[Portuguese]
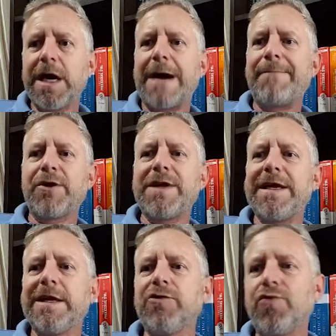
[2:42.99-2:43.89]
A
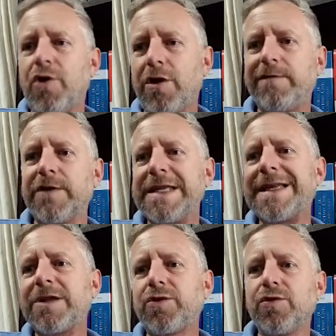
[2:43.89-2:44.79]
proteína do ovo, in
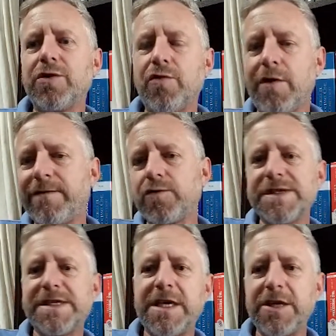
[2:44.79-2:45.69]
natura, um ovo
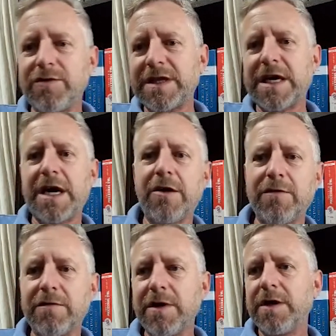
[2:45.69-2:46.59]
cozido e
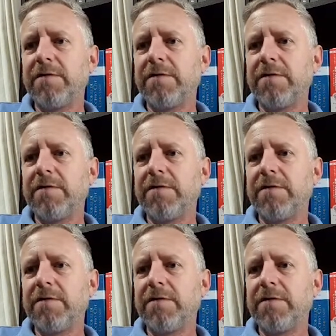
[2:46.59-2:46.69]
tal,